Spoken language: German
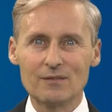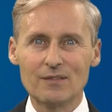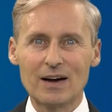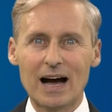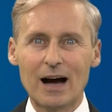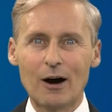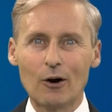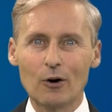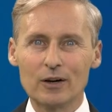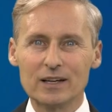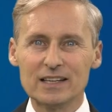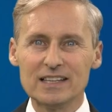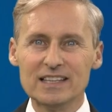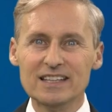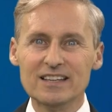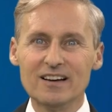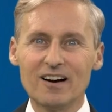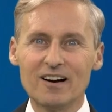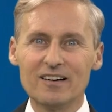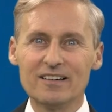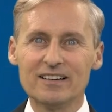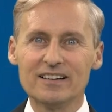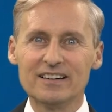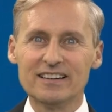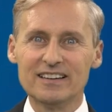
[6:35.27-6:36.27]
auch
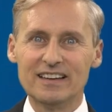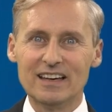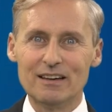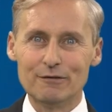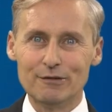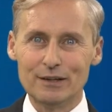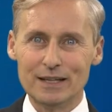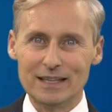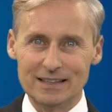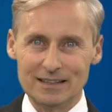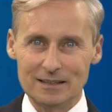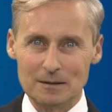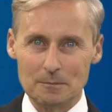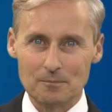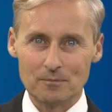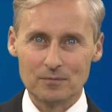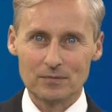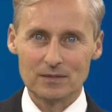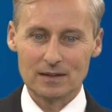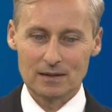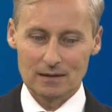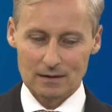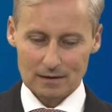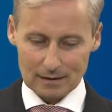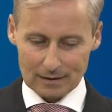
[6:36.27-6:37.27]
Ihr Gewinn.
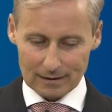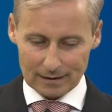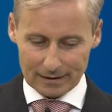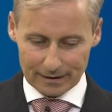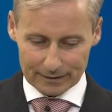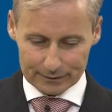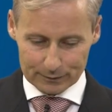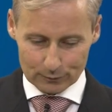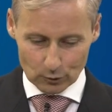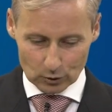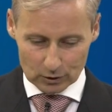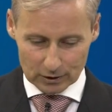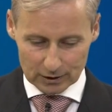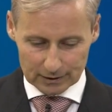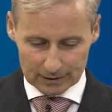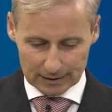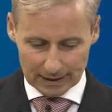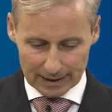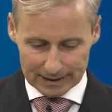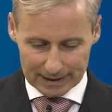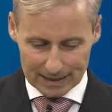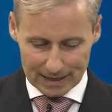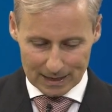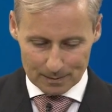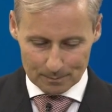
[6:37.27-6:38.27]
Also wirklich
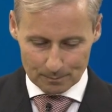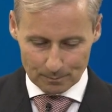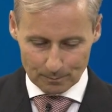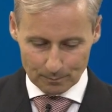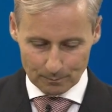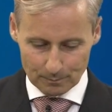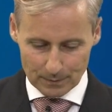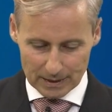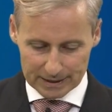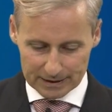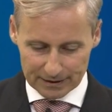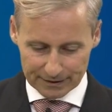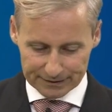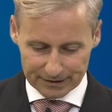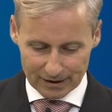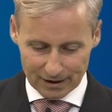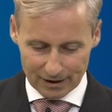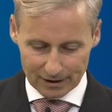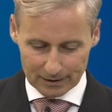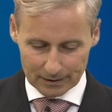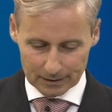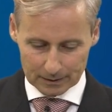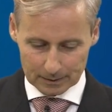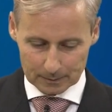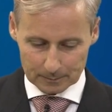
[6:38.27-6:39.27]
eine
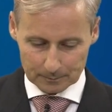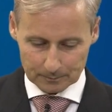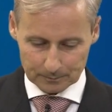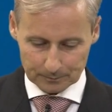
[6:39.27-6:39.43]
Mega-Sache.